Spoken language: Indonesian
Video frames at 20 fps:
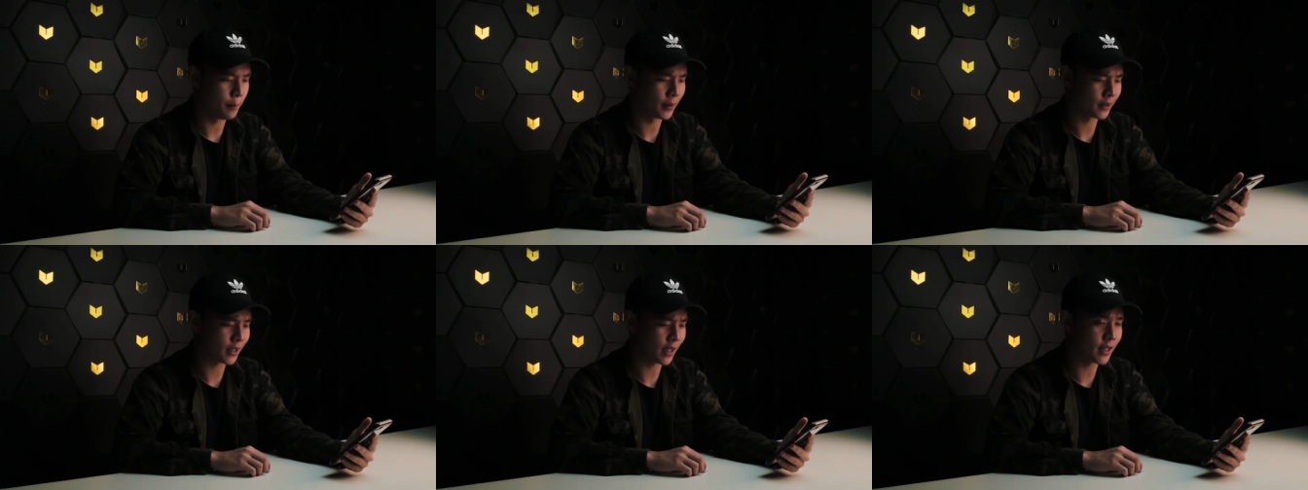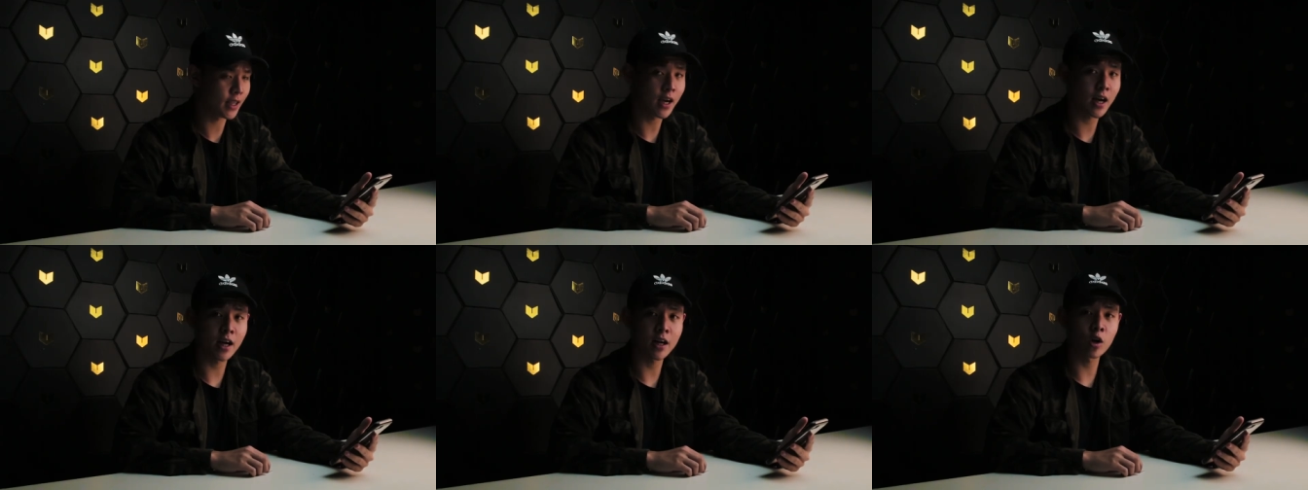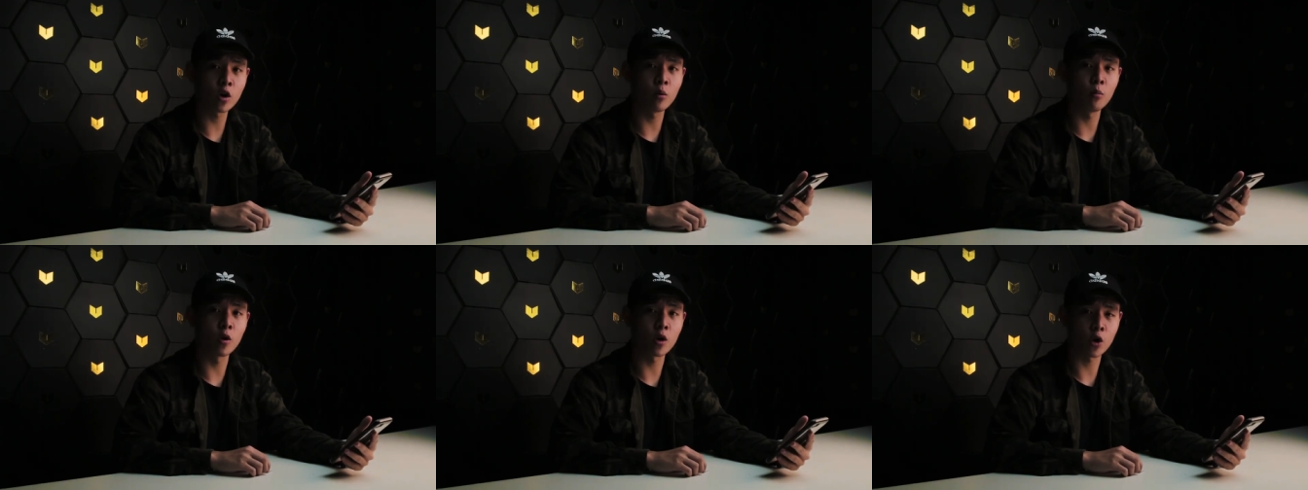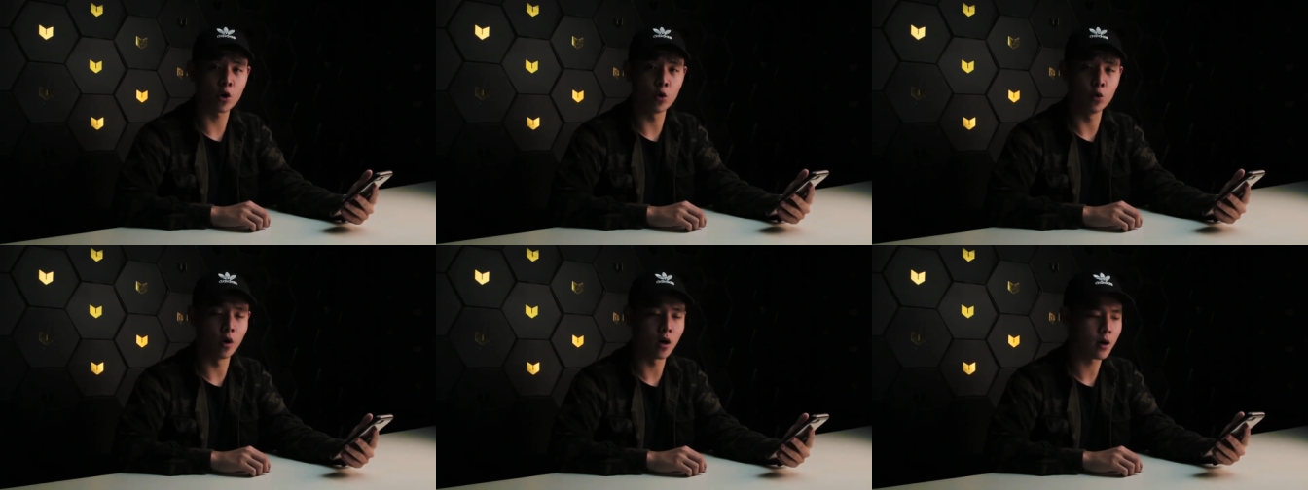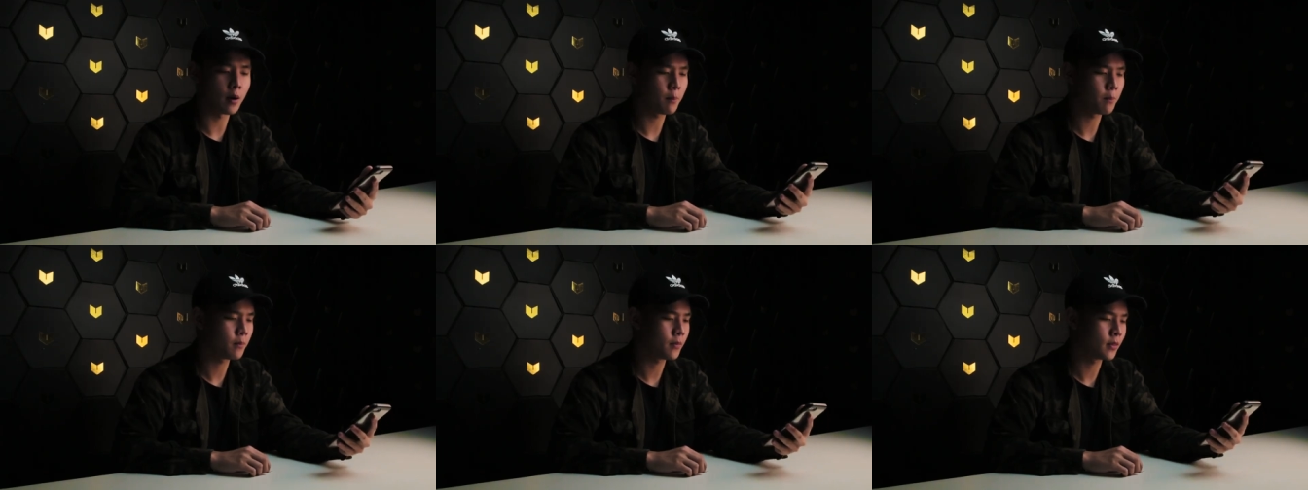Pertanyaan nomor
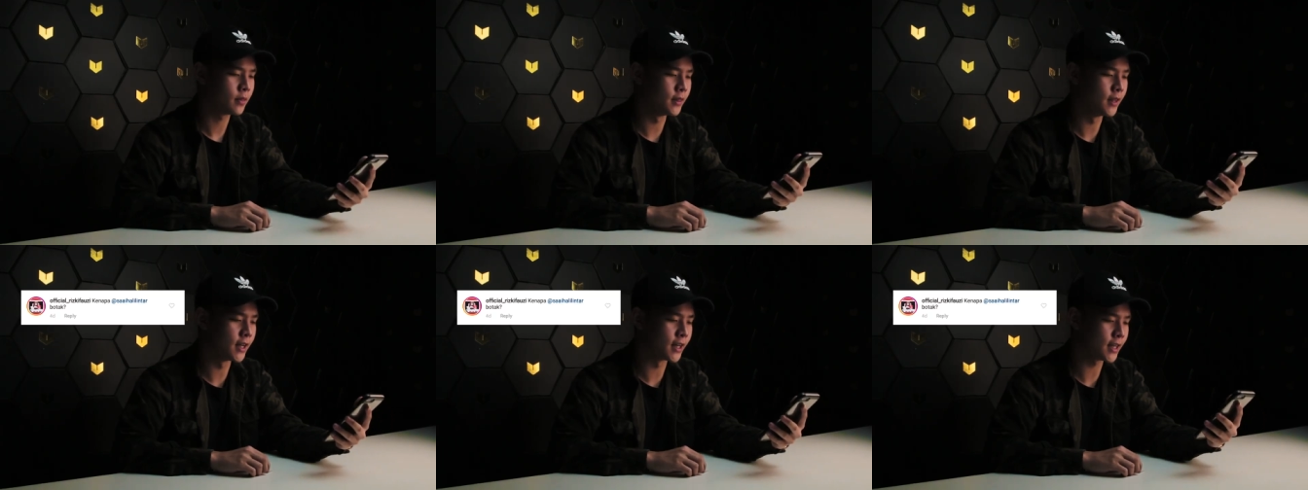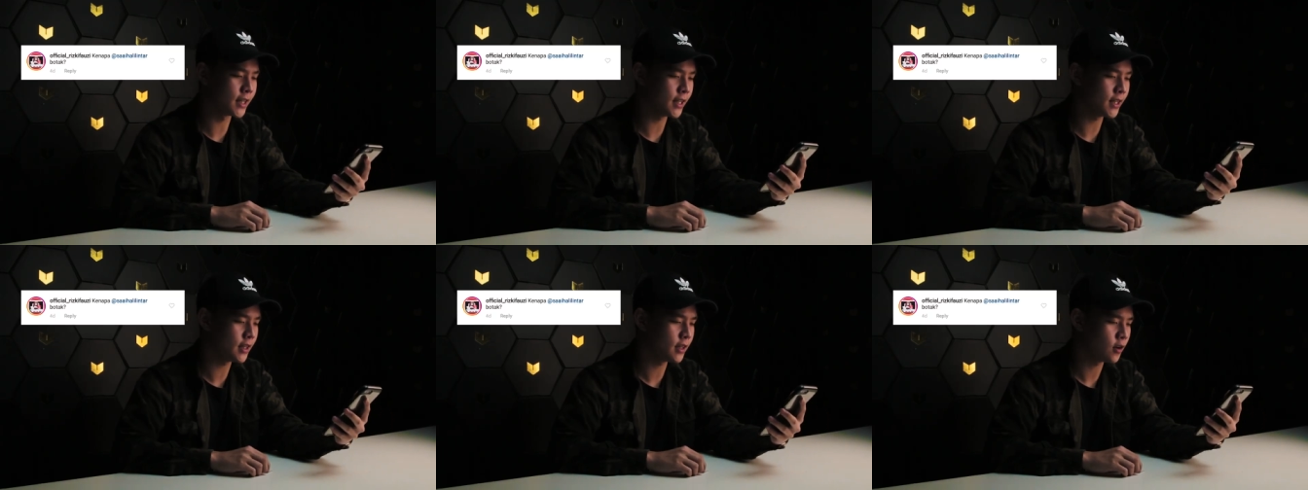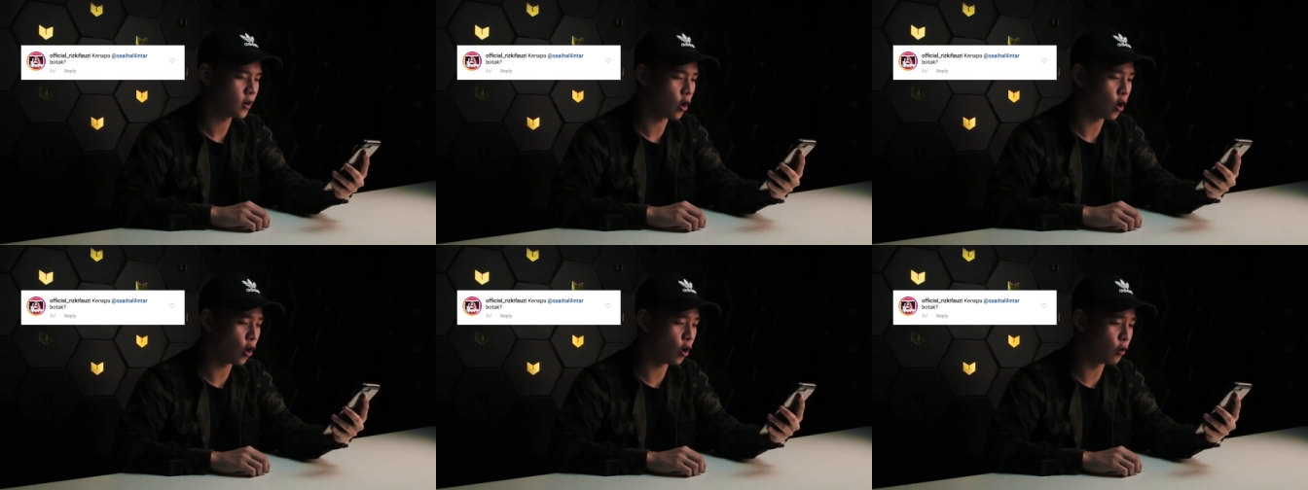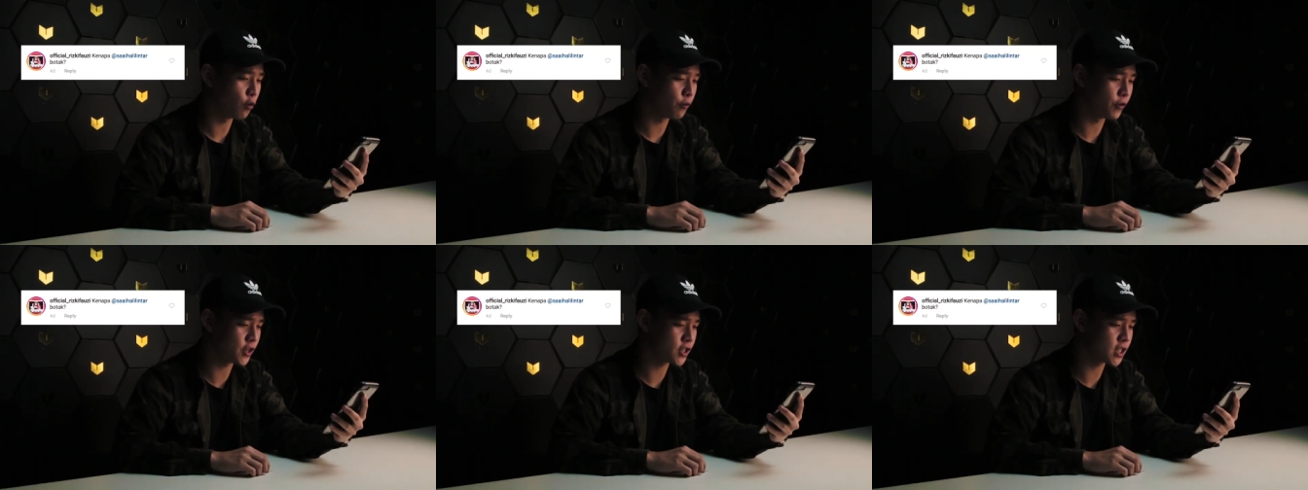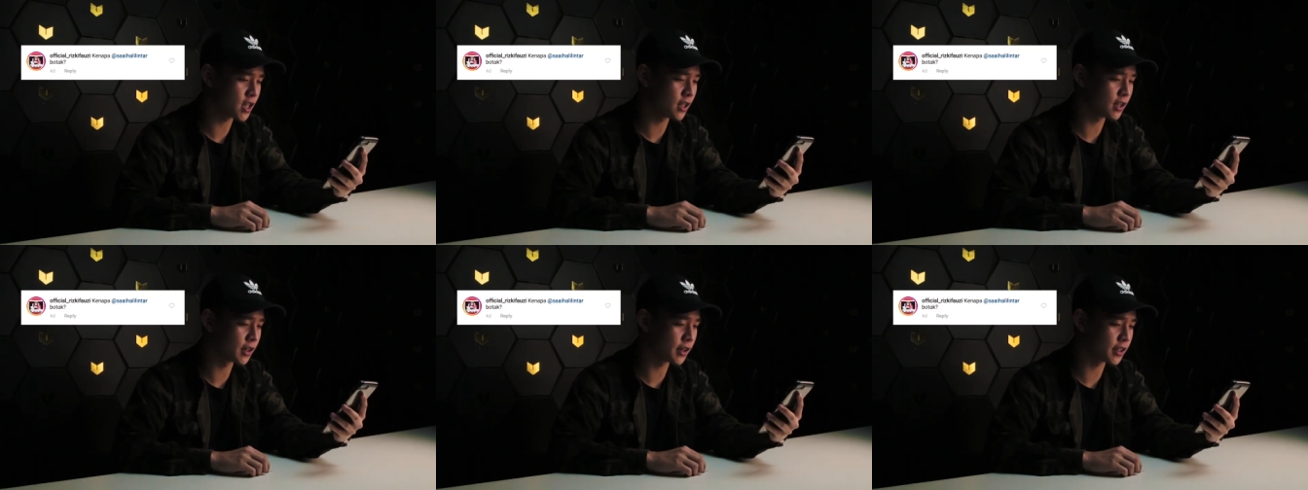2 dari
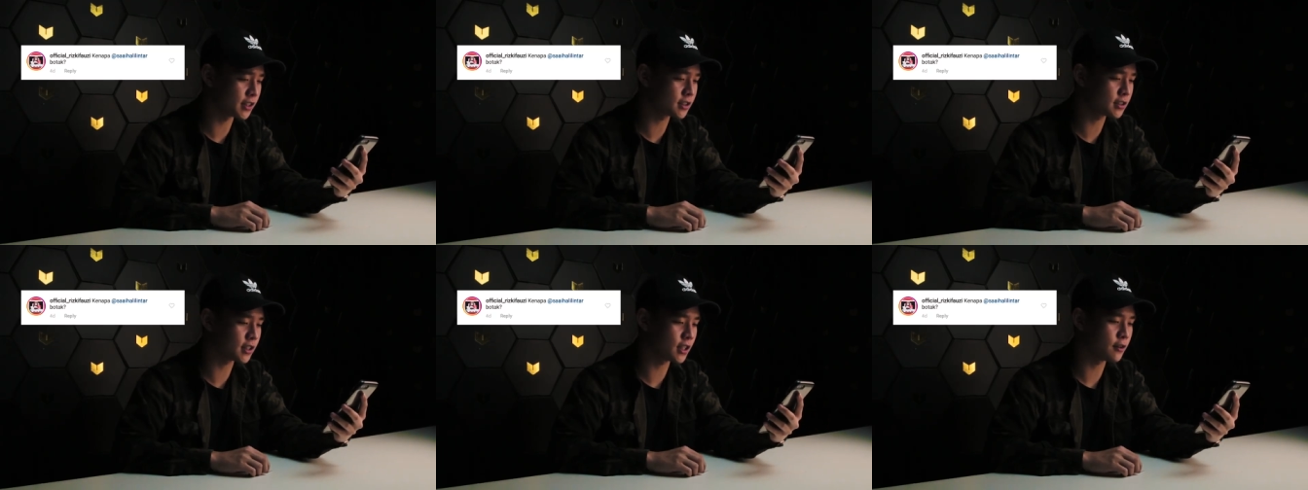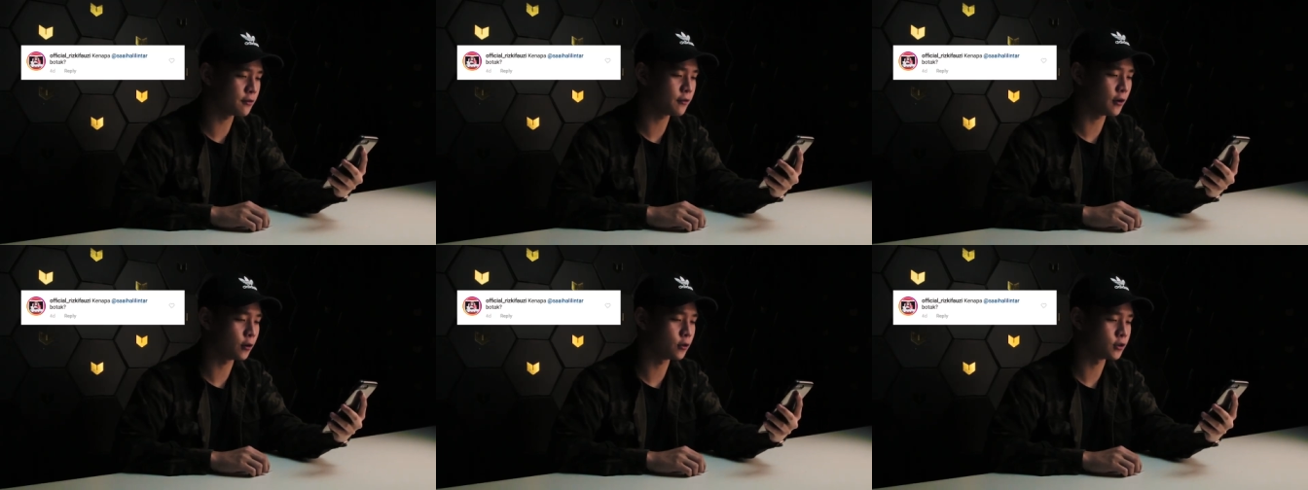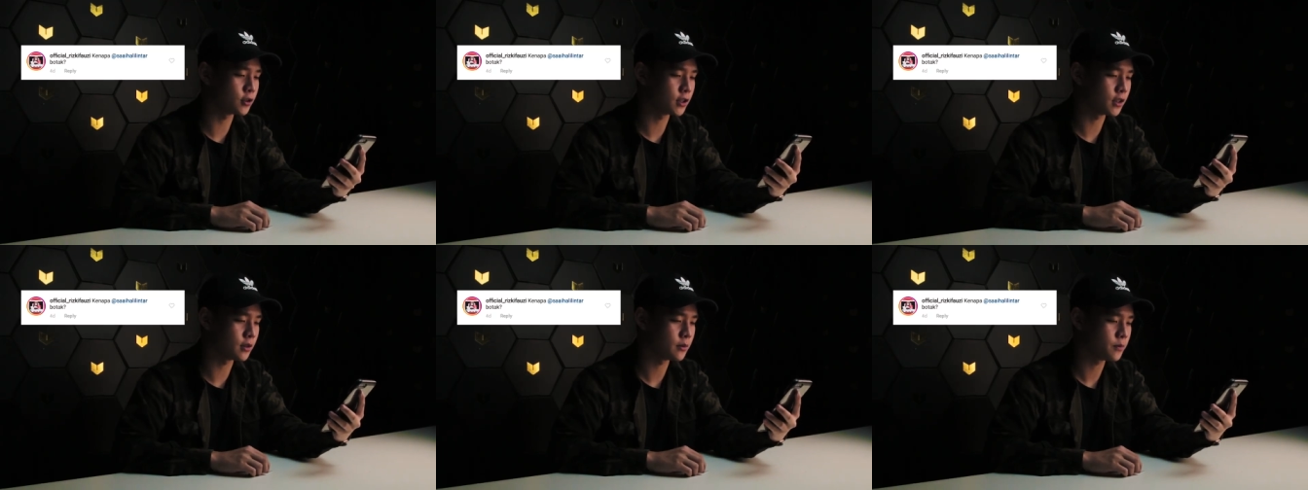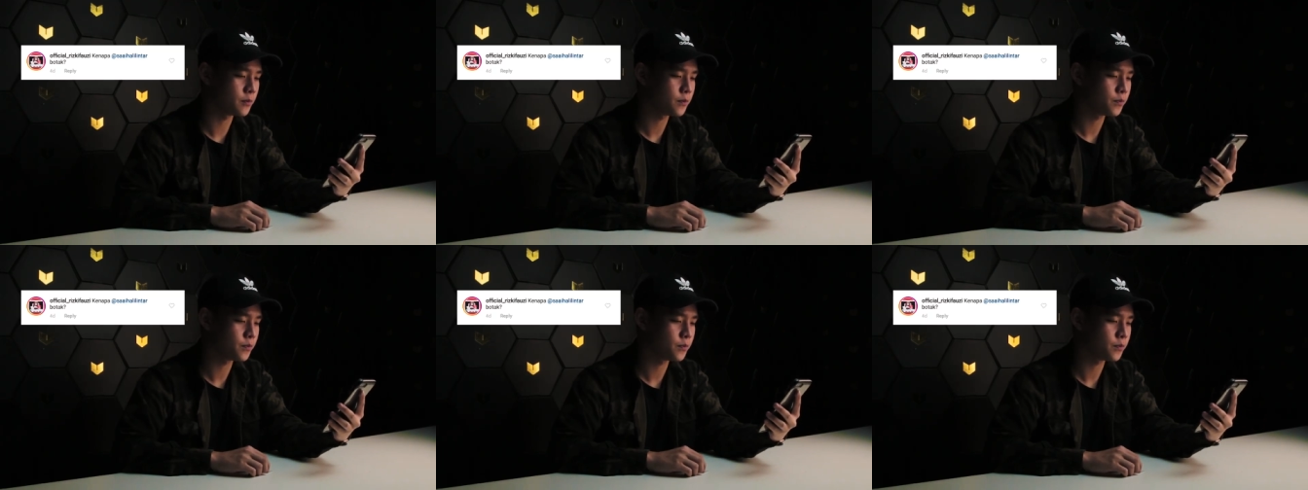official Rizky Fauzi.